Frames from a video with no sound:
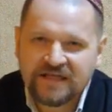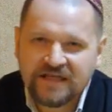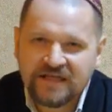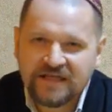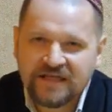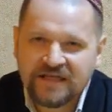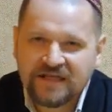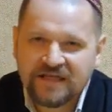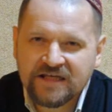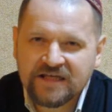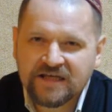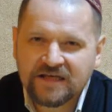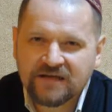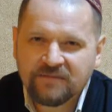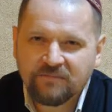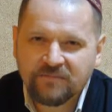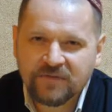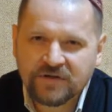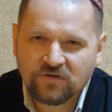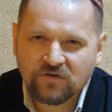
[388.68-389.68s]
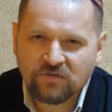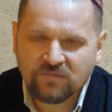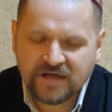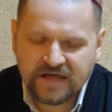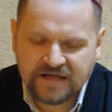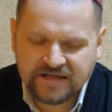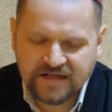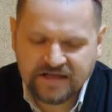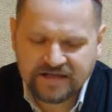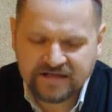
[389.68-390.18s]
И потом,
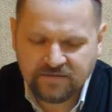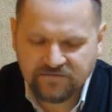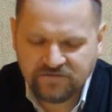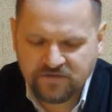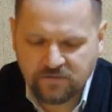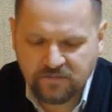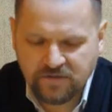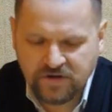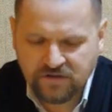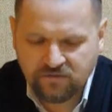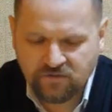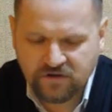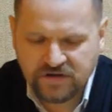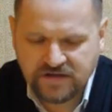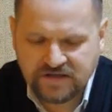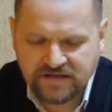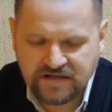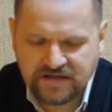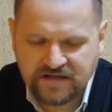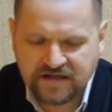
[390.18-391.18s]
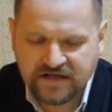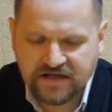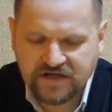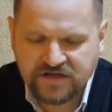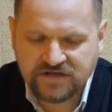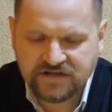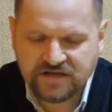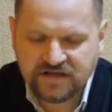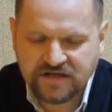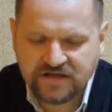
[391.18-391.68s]
когда это все переводится на
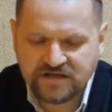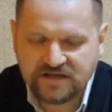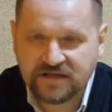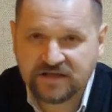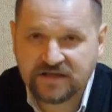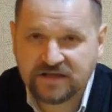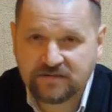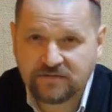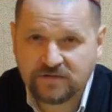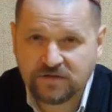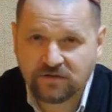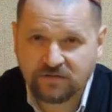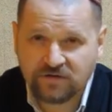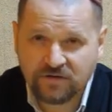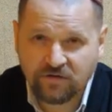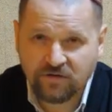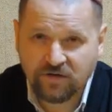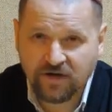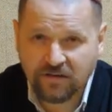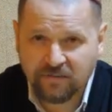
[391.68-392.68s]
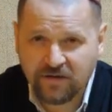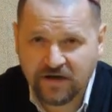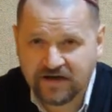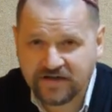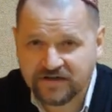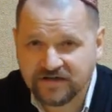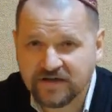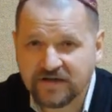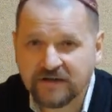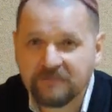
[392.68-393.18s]
греческий язык, и там слово такое
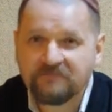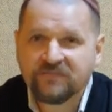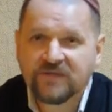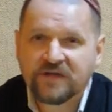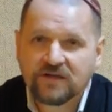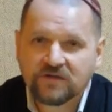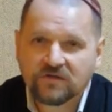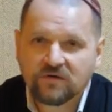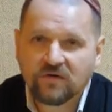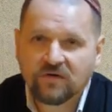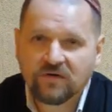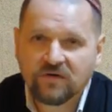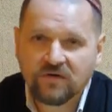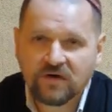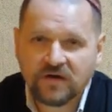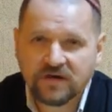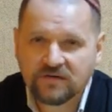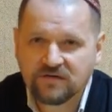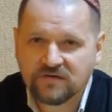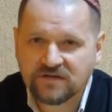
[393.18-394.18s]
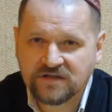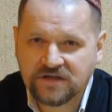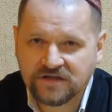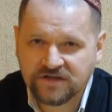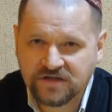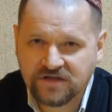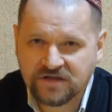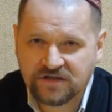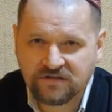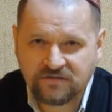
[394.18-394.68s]
гамартия, то одно из
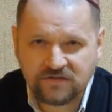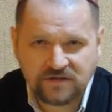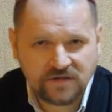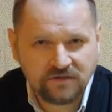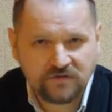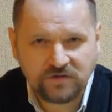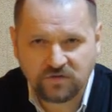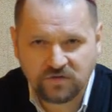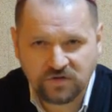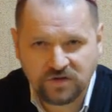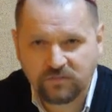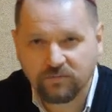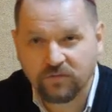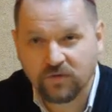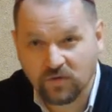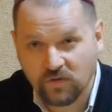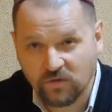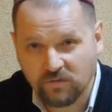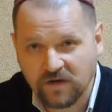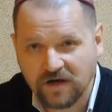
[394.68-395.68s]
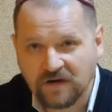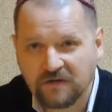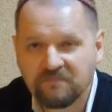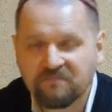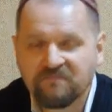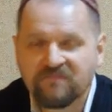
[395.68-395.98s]
значений этого слова тоже «промах».